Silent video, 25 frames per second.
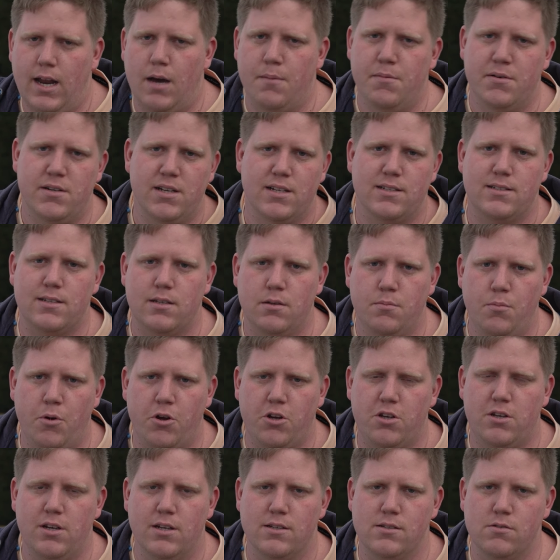Aber das
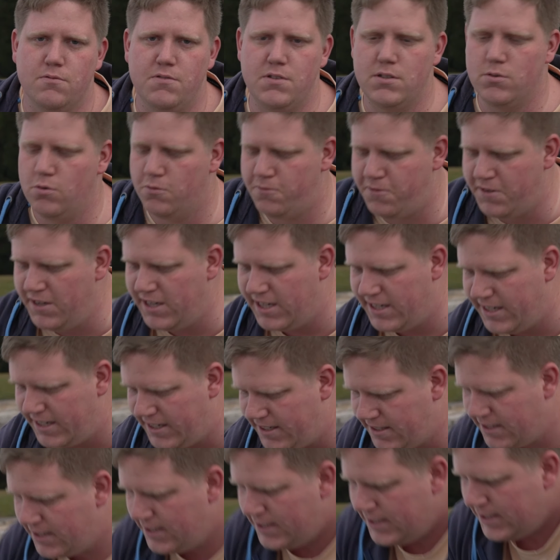möchten ja sowieso viele
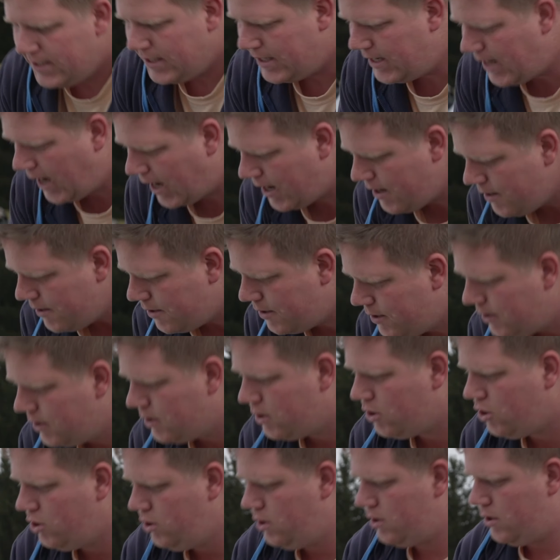nicht. Dann
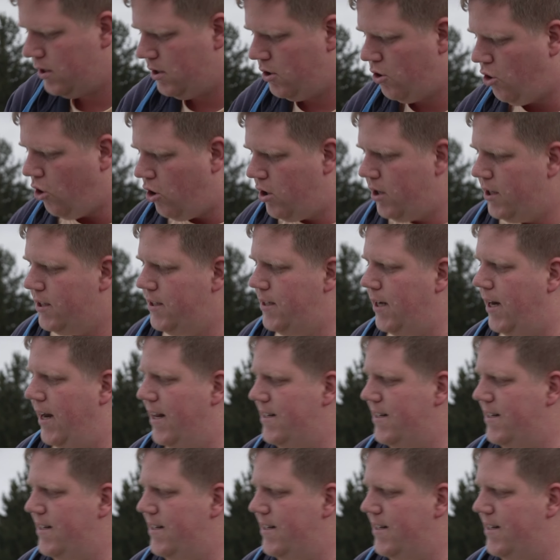noch der